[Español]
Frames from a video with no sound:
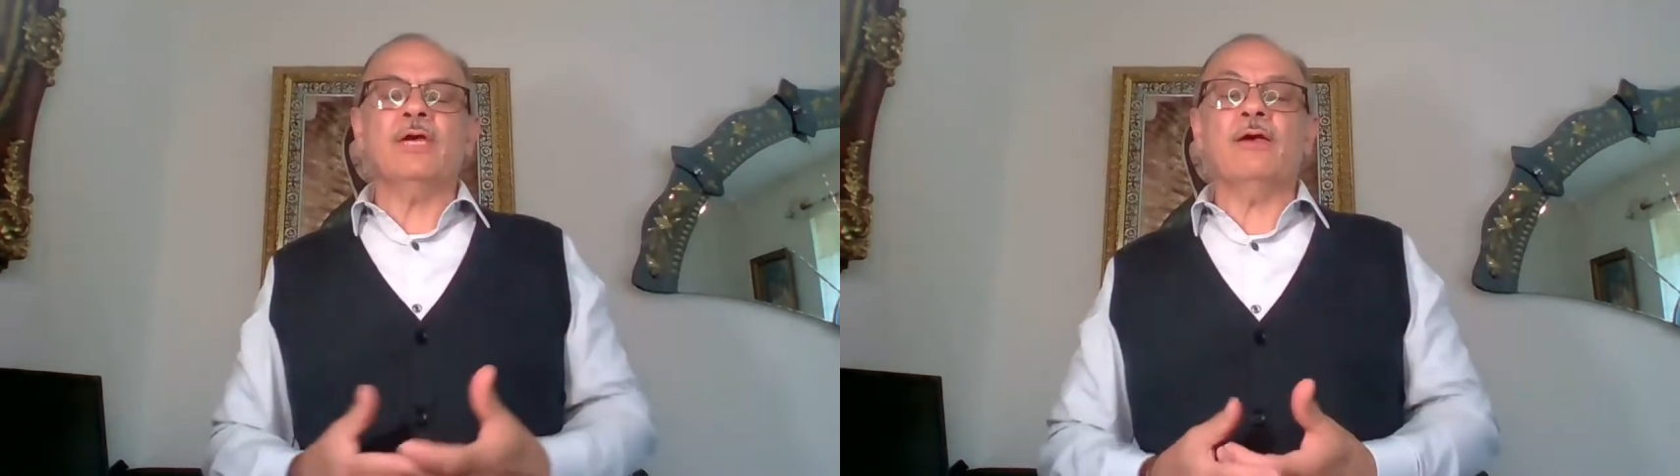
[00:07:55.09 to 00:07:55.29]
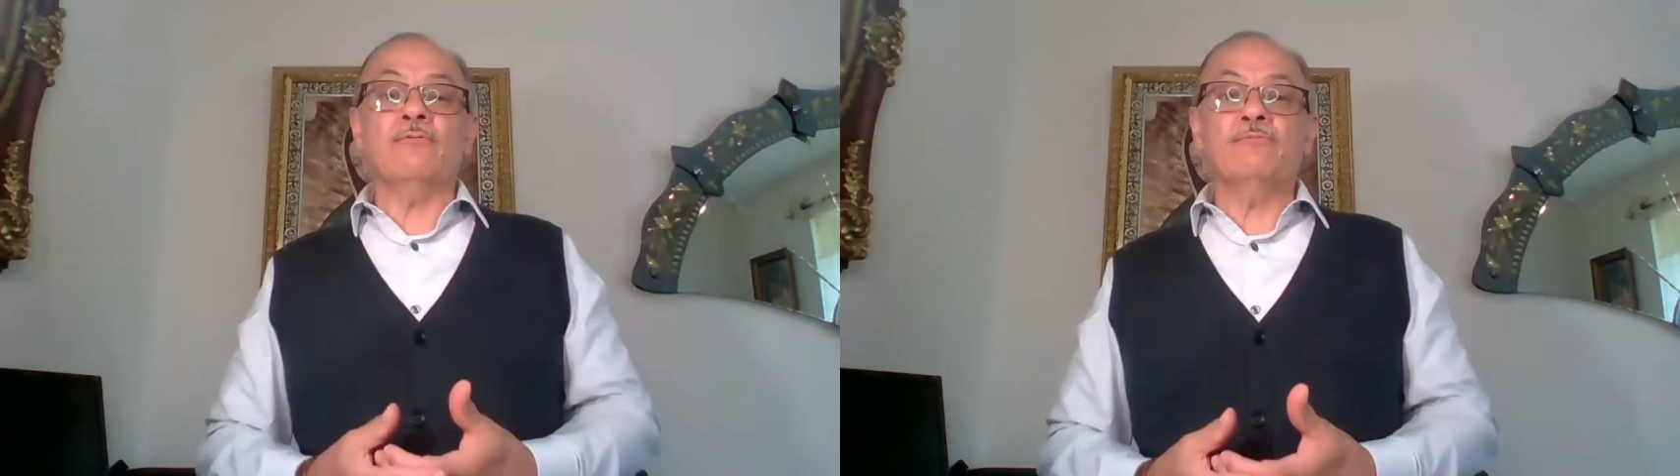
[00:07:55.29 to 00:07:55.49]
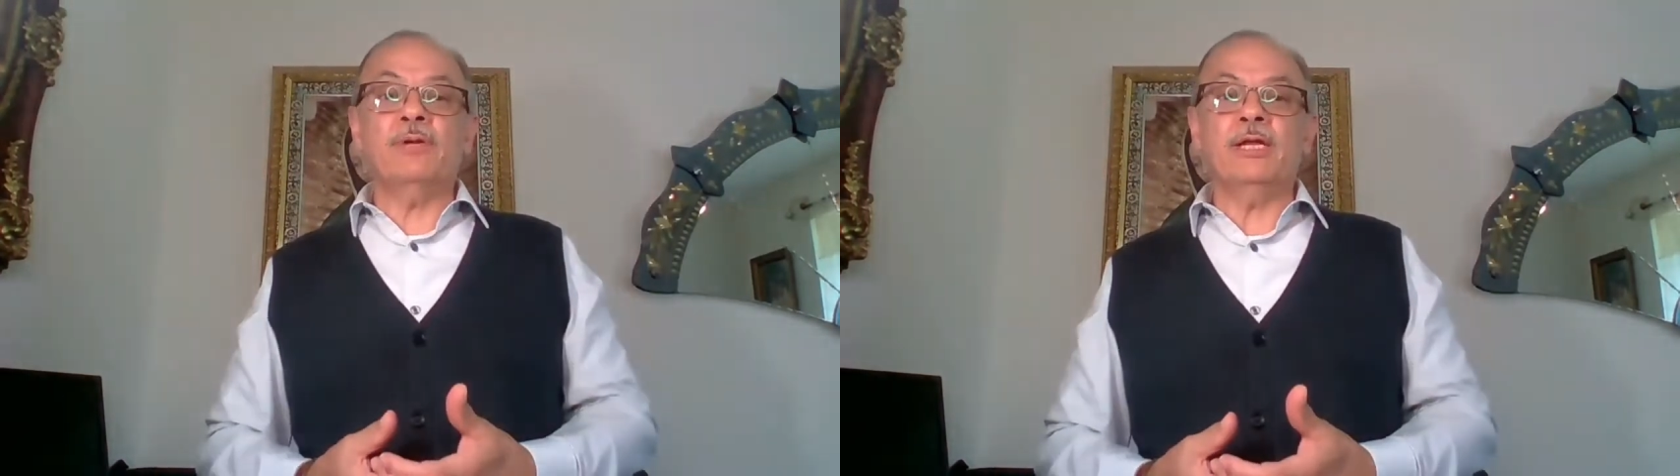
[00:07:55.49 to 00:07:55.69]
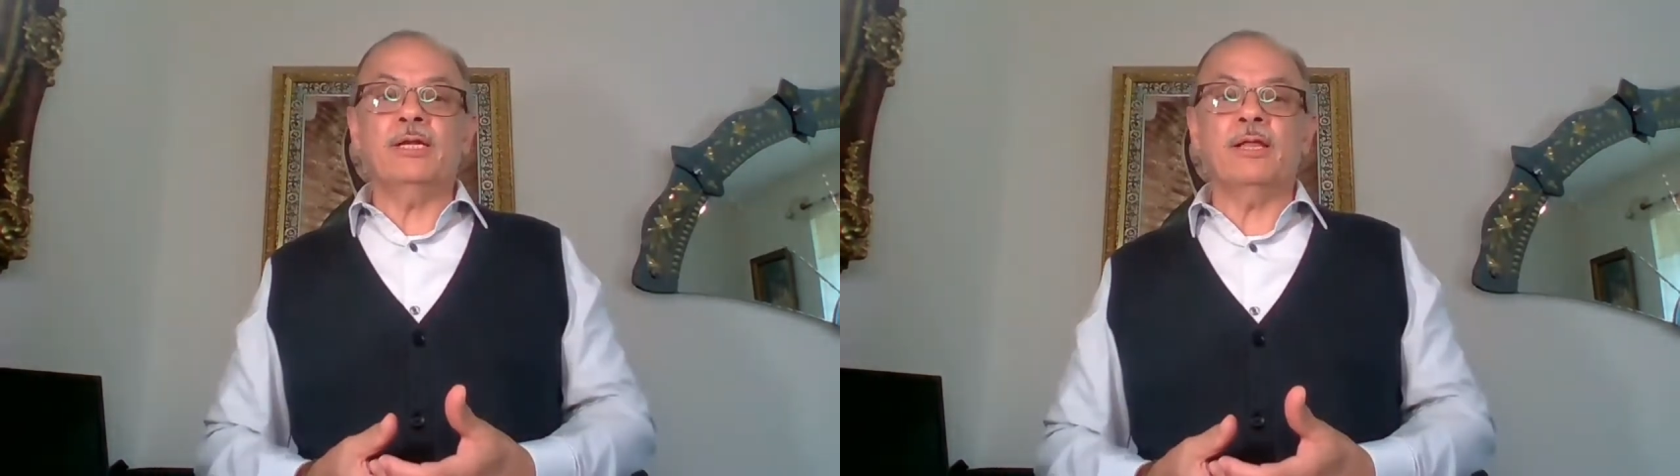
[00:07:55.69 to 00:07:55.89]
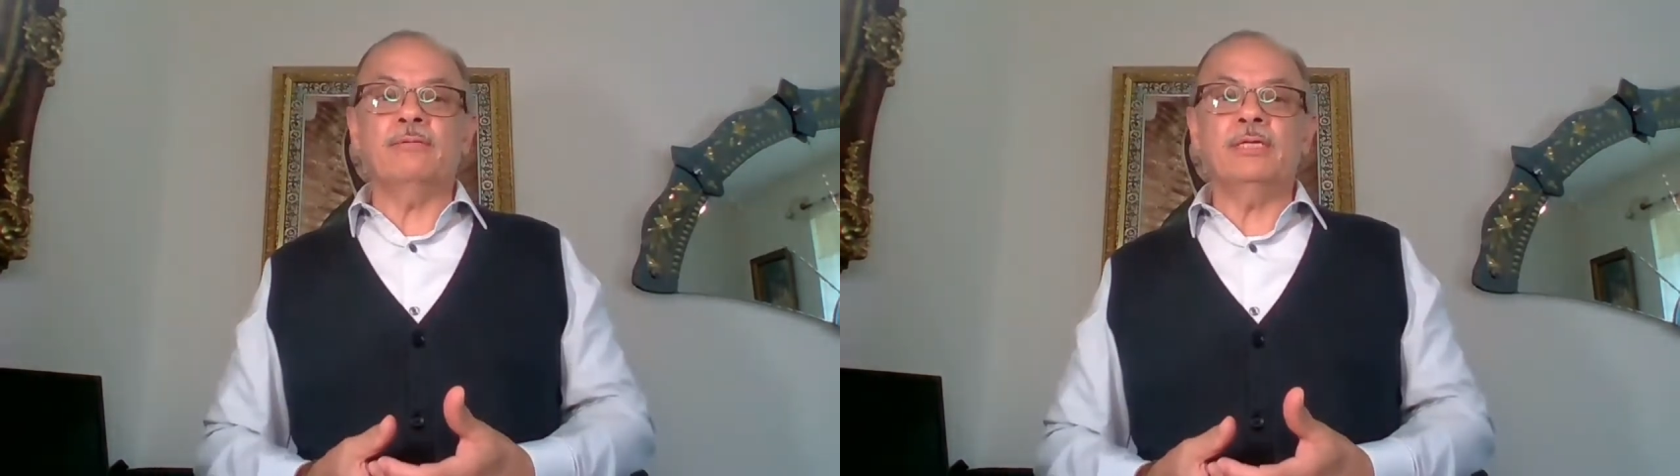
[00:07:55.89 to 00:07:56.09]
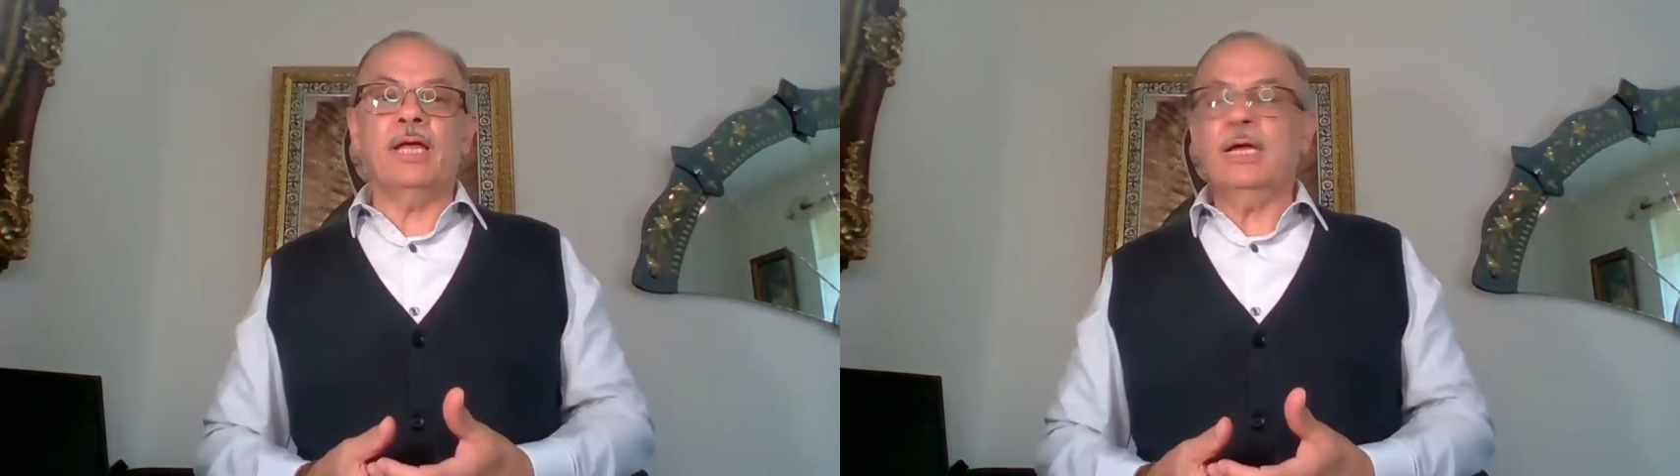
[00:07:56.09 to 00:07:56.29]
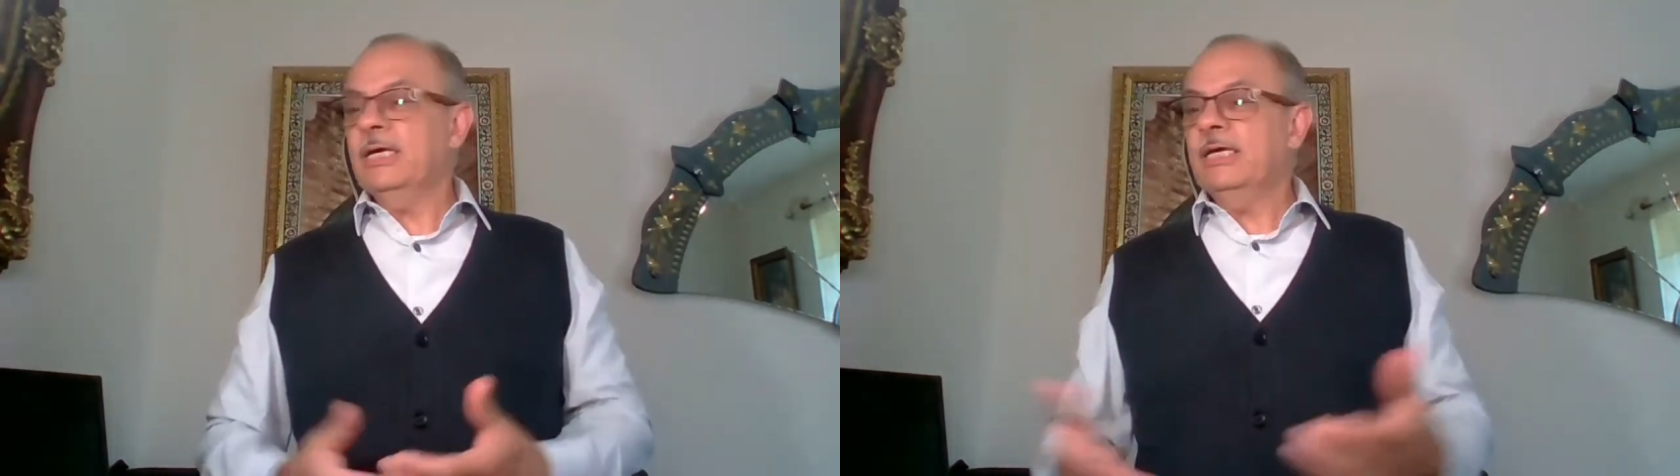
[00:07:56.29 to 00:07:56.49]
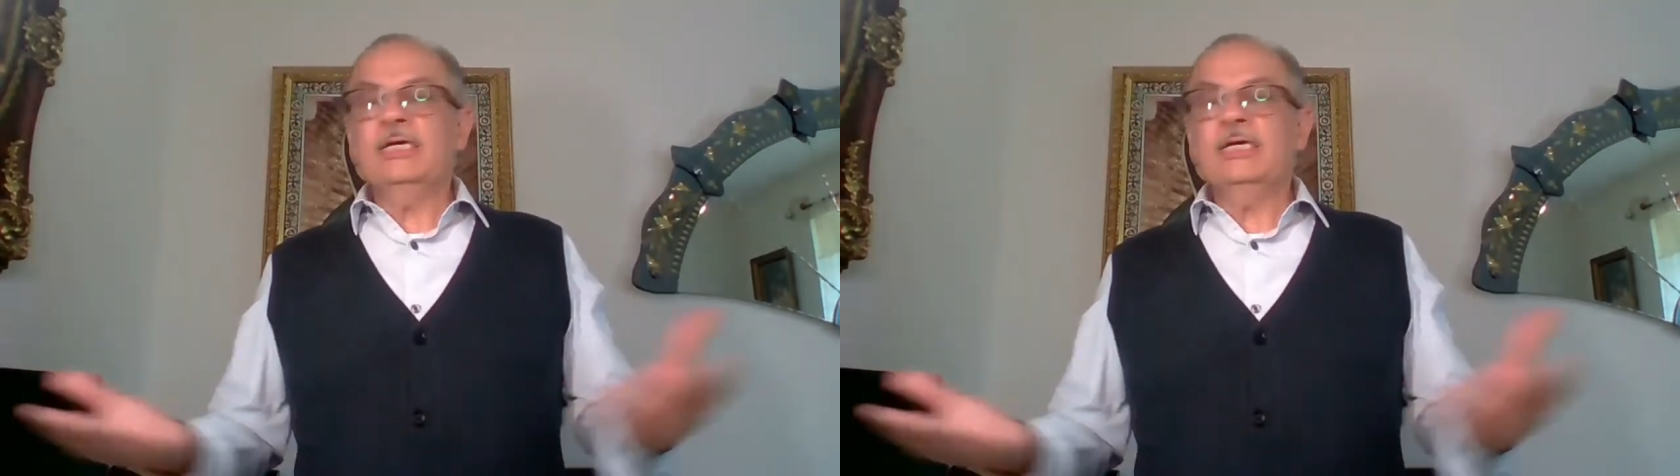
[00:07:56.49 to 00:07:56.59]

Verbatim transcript: que cumplir en la vida